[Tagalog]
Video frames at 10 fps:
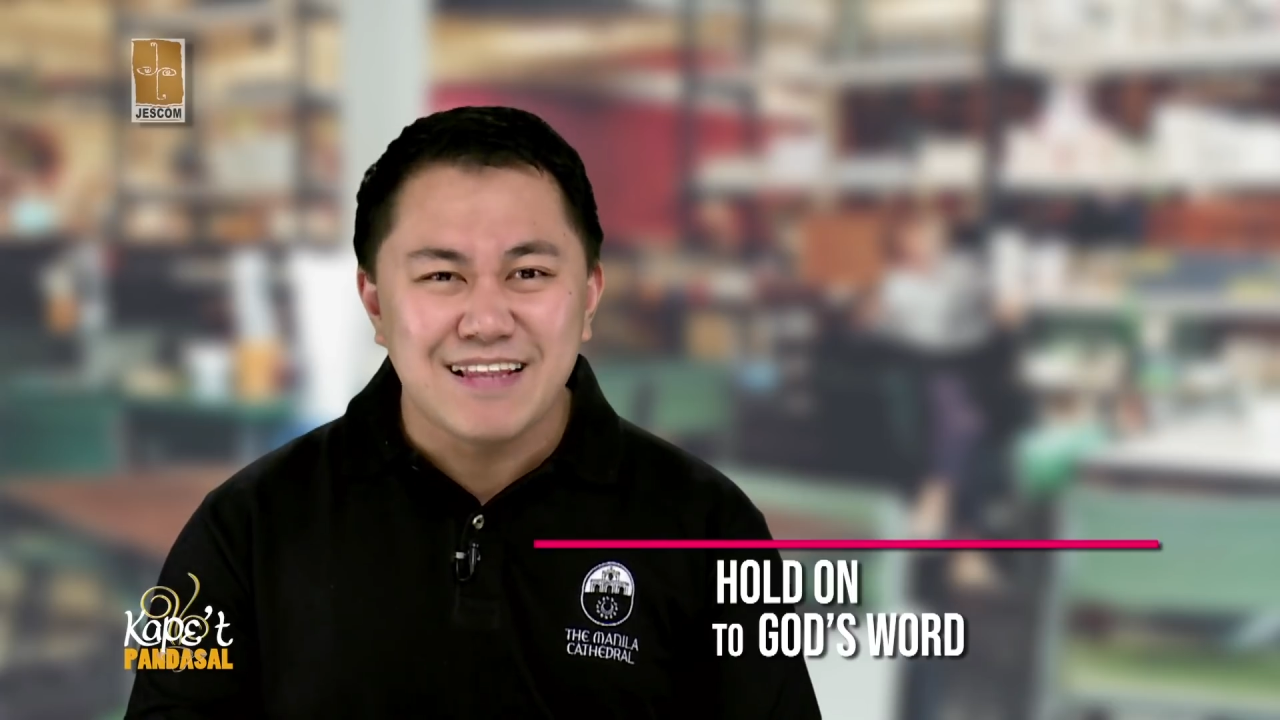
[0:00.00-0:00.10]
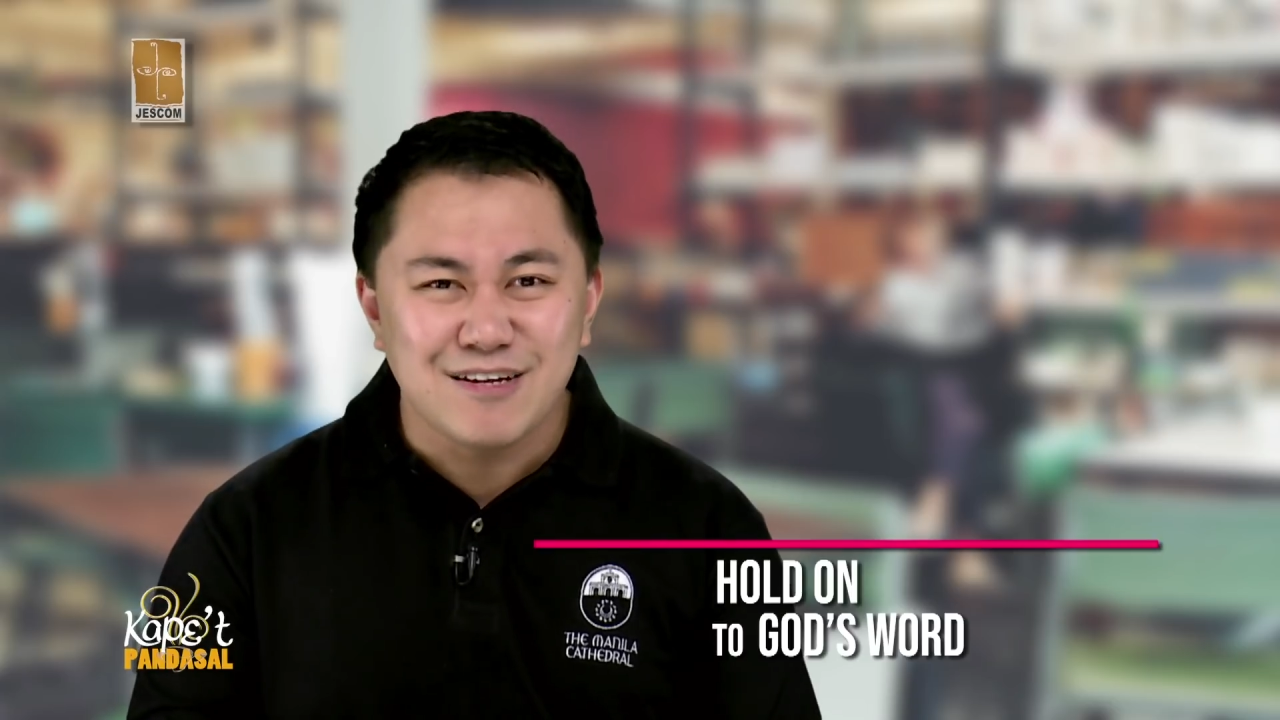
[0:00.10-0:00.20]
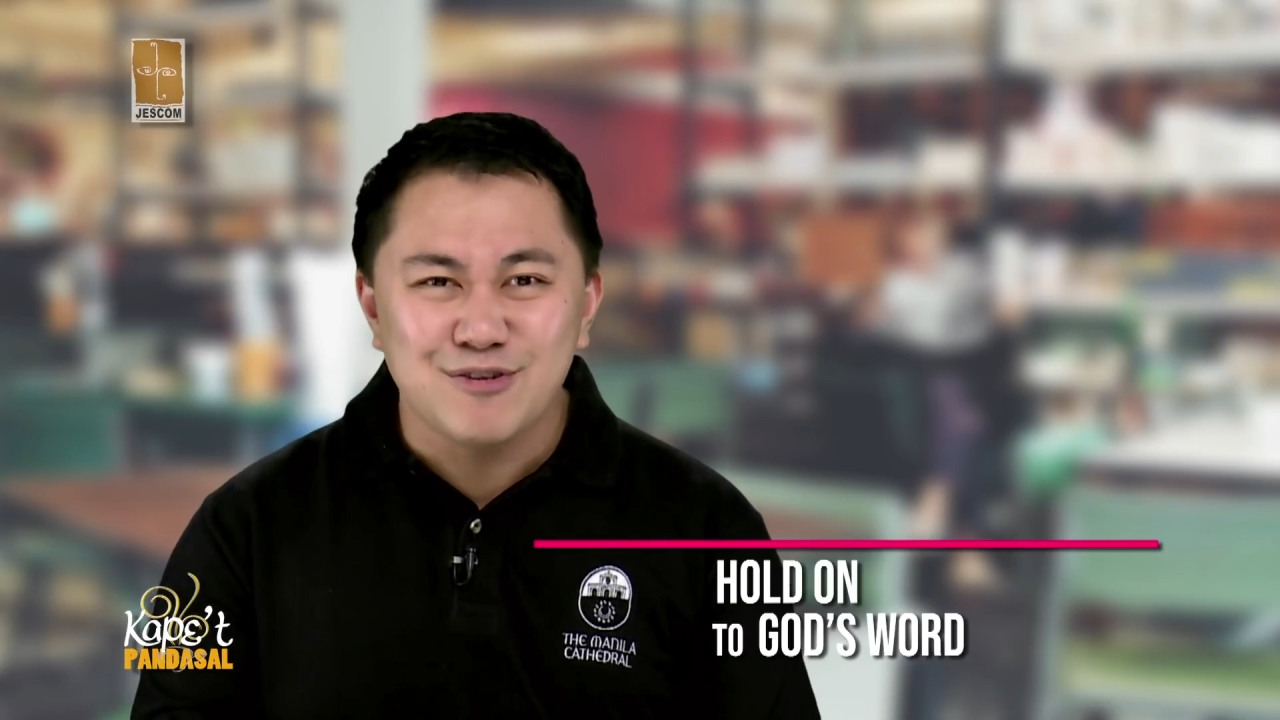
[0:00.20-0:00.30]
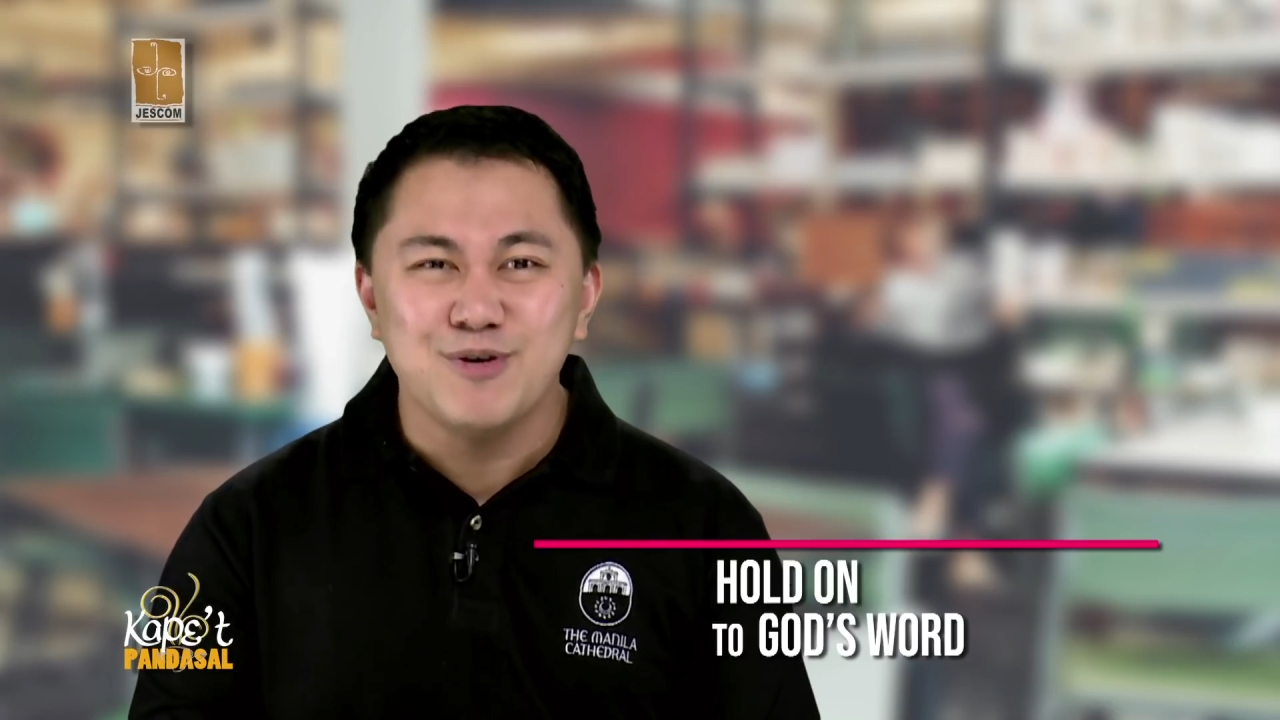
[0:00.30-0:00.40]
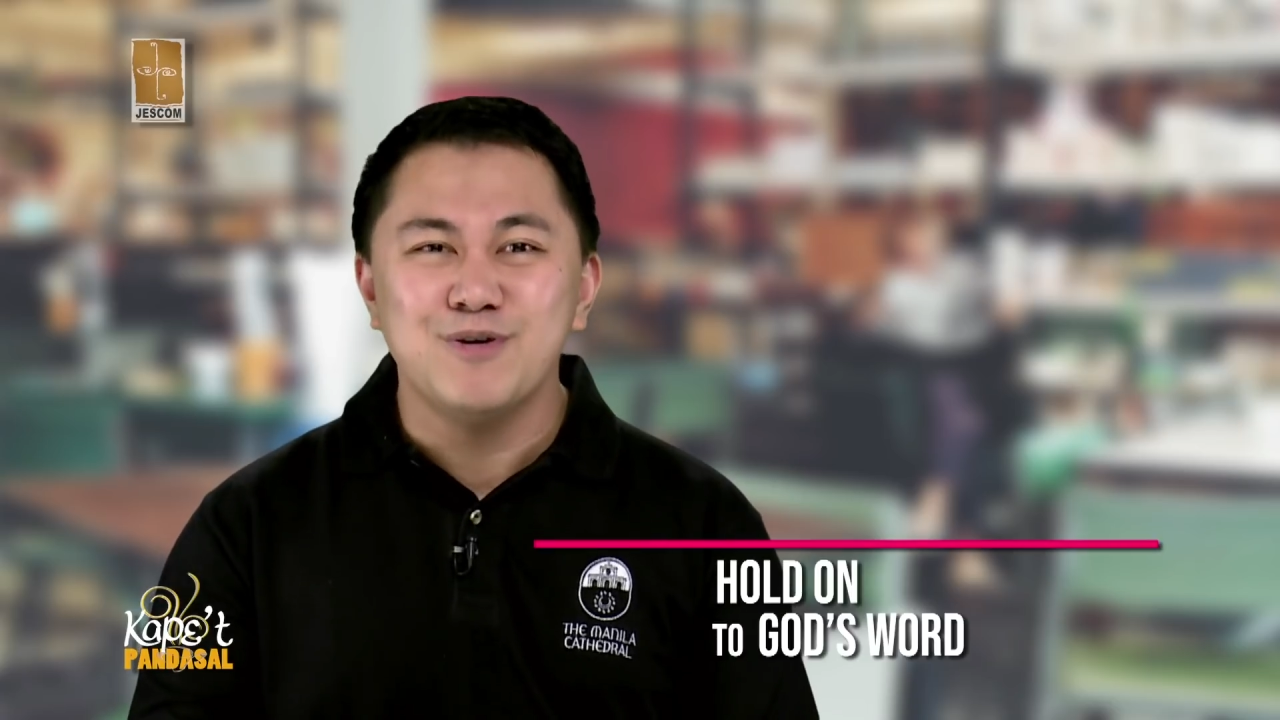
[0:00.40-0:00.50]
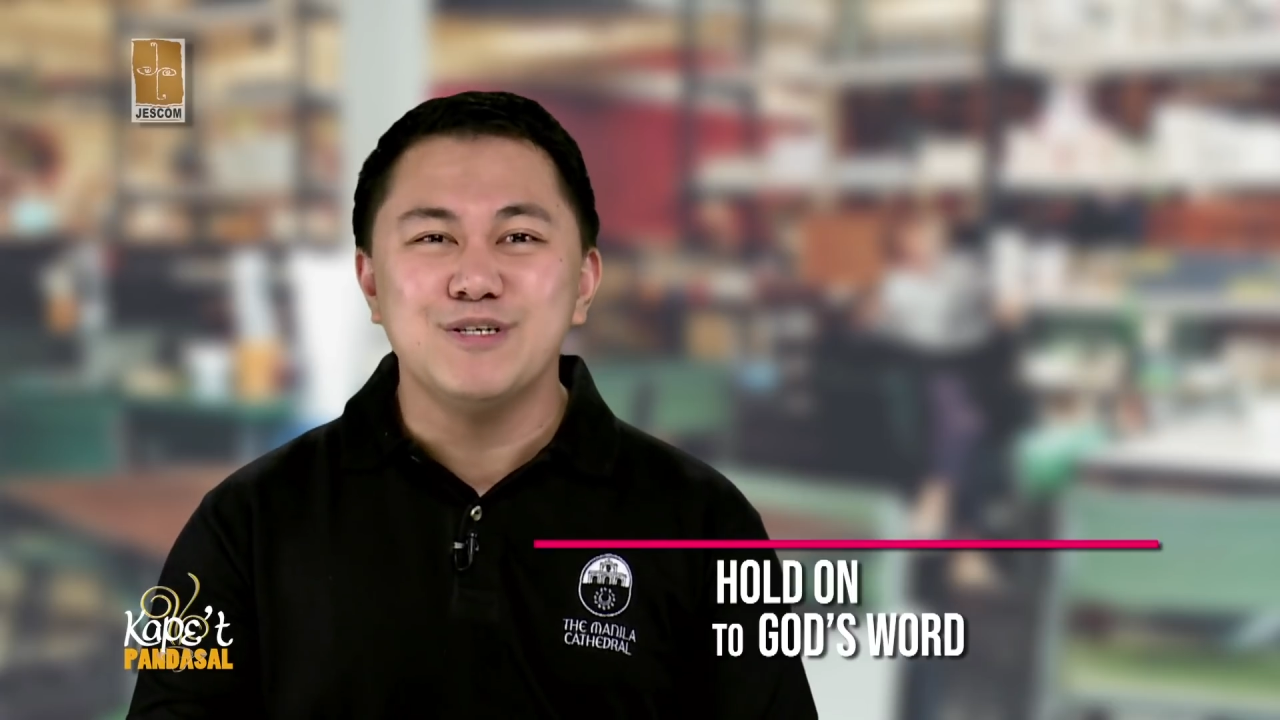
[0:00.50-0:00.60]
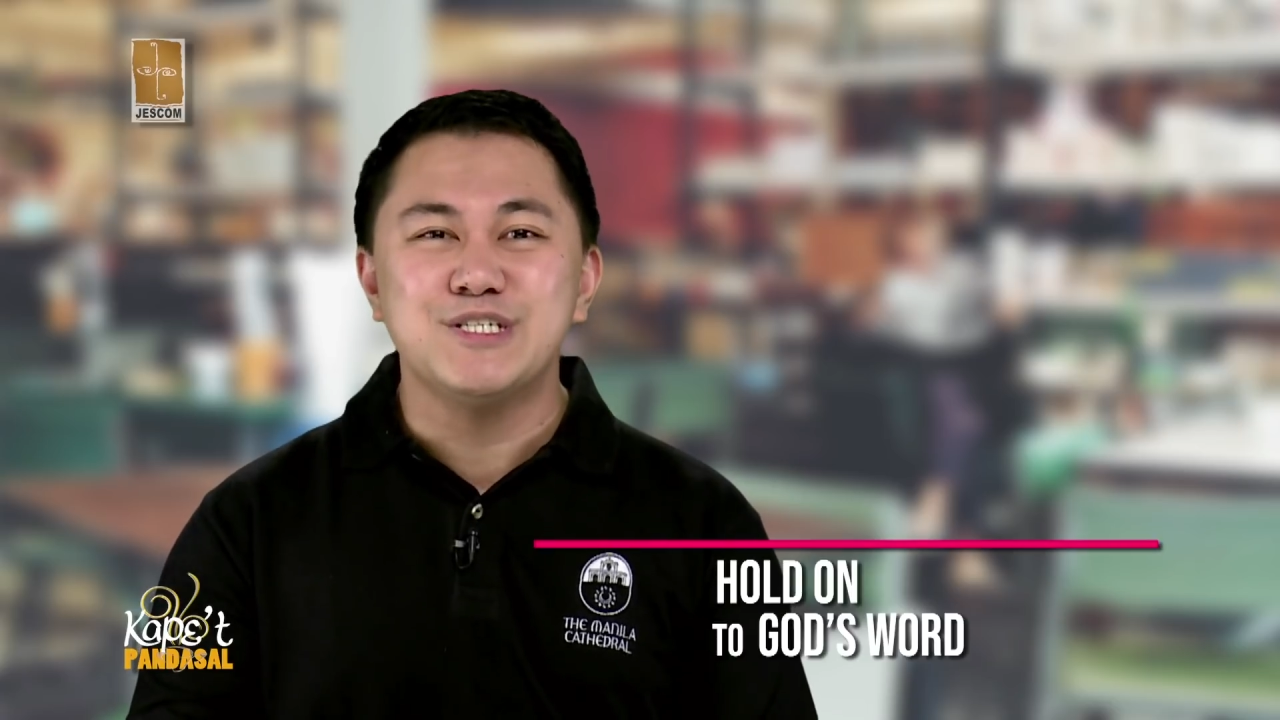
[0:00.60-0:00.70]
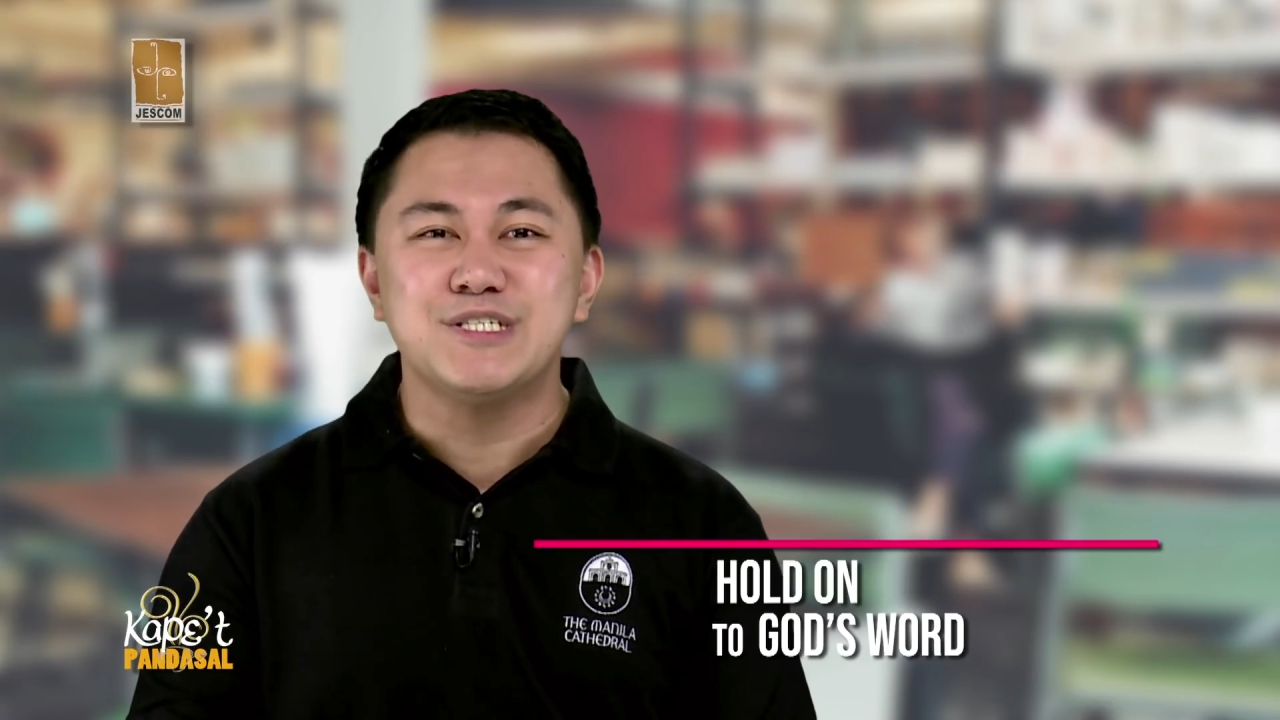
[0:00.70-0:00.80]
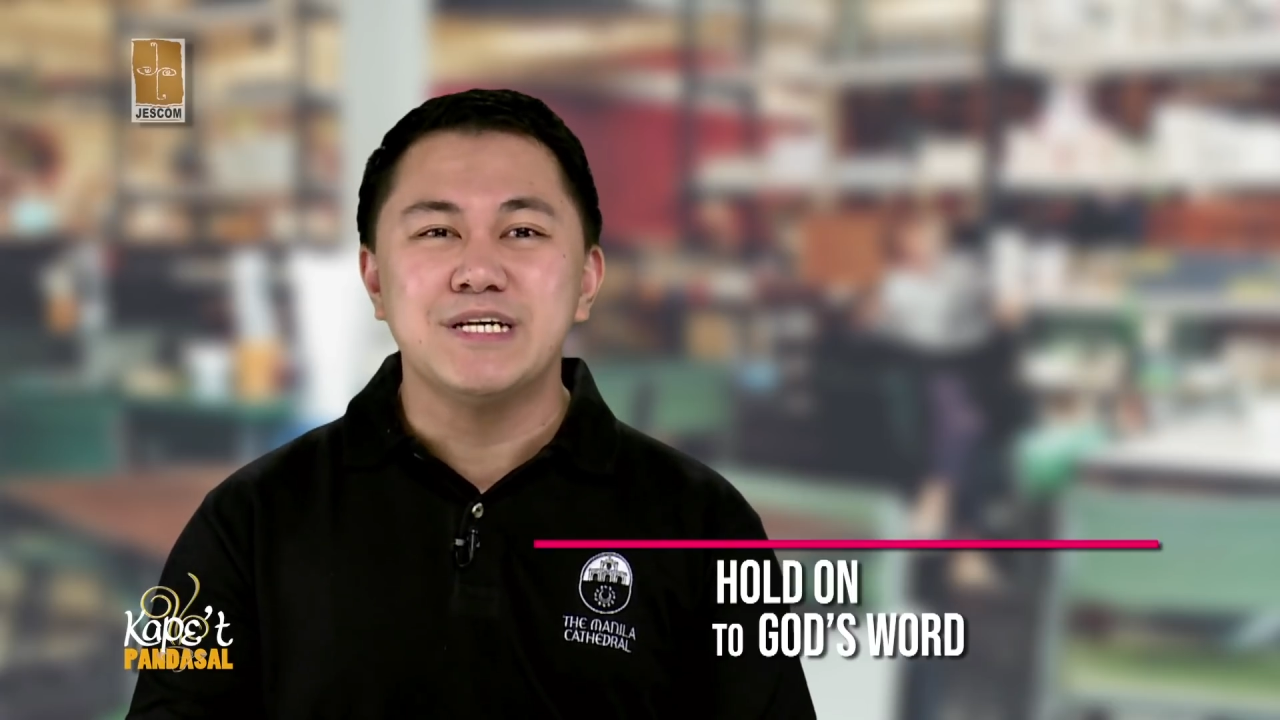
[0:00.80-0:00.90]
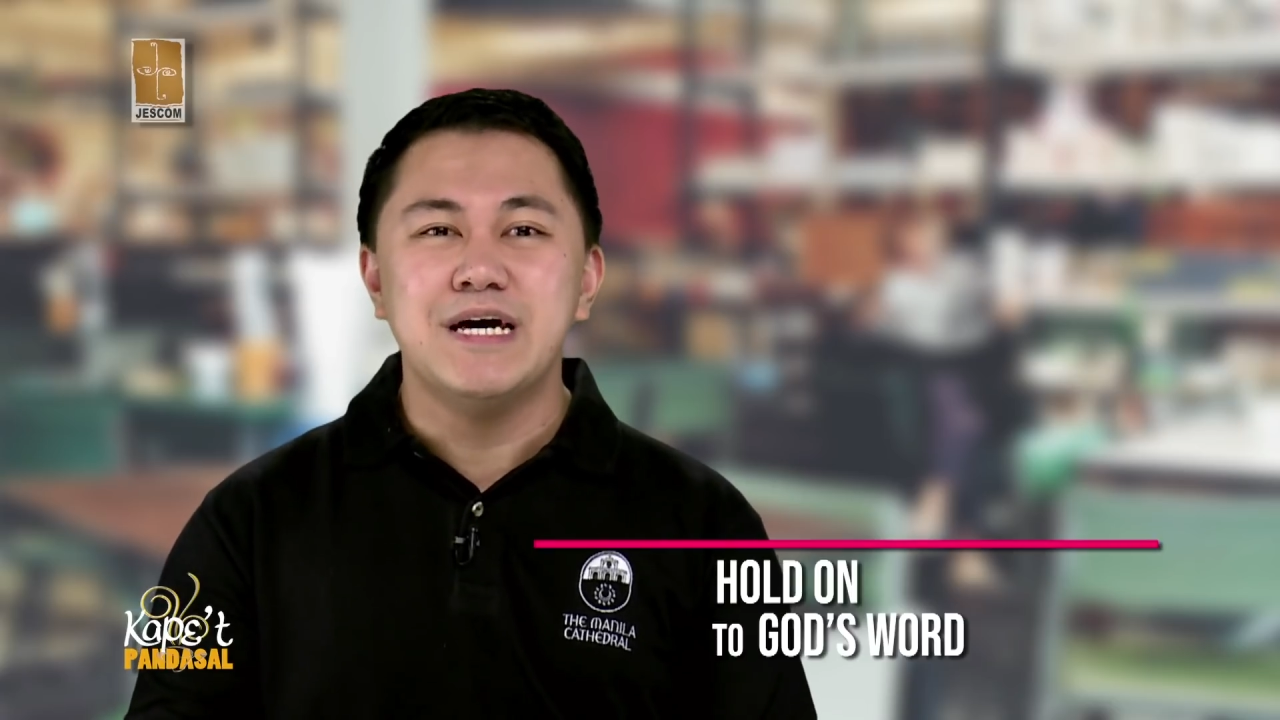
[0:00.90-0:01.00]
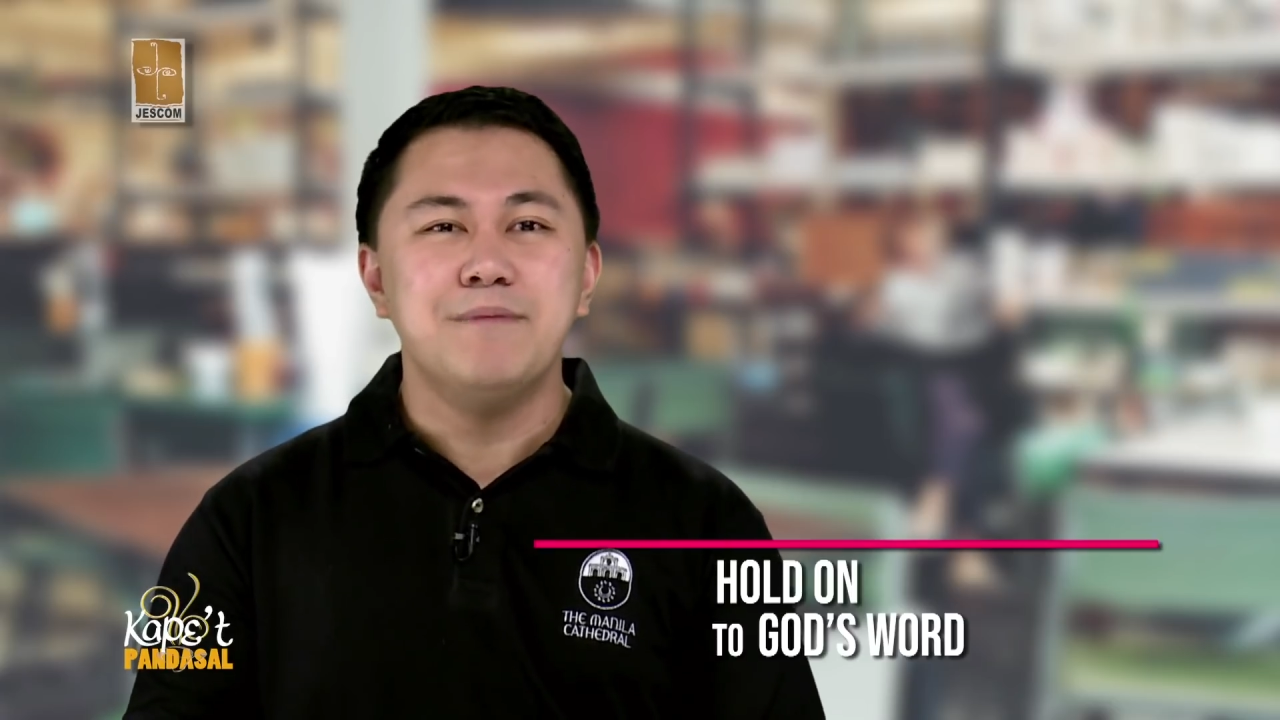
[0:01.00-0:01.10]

ng Diyos,